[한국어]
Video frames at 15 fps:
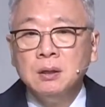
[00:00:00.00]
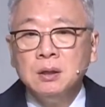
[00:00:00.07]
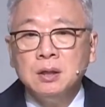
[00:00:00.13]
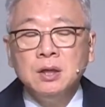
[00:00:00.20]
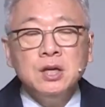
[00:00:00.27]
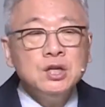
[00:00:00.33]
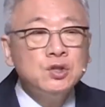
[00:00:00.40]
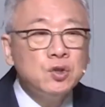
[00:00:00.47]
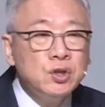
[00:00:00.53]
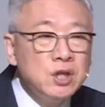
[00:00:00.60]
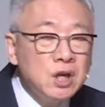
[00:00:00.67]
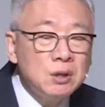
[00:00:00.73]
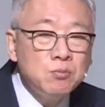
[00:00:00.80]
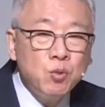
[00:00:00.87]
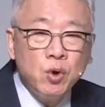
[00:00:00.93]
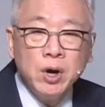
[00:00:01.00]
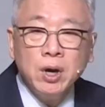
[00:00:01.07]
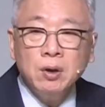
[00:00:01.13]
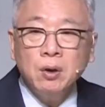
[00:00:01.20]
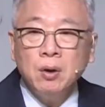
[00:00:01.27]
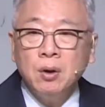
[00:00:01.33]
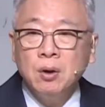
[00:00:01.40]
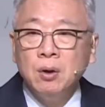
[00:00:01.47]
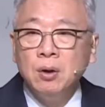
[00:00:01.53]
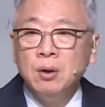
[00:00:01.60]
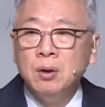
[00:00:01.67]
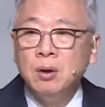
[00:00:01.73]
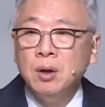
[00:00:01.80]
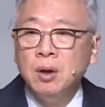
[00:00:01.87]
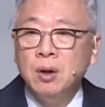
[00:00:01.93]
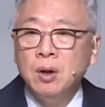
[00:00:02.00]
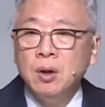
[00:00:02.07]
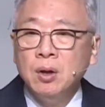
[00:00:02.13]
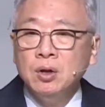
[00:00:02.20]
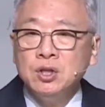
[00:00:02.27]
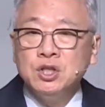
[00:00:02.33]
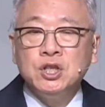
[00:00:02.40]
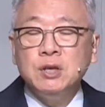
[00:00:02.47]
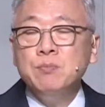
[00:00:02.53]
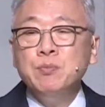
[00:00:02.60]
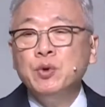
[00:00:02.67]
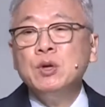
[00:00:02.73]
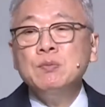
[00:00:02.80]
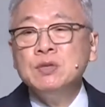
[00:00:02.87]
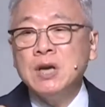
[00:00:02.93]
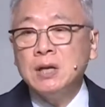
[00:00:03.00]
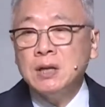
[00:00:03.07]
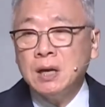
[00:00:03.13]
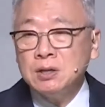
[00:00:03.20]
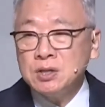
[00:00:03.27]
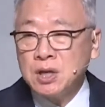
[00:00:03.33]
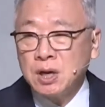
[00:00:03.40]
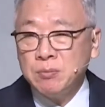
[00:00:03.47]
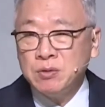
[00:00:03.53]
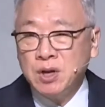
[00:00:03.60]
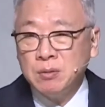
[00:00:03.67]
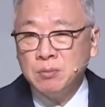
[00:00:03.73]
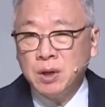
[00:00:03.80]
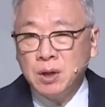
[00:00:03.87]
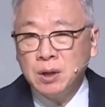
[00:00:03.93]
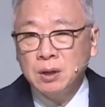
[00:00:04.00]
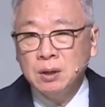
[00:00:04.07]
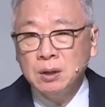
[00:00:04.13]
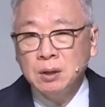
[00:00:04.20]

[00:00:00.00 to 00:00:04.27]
그리스도인이라는 뭐예요? 심부름 잘 하는 사람이란 말이에요.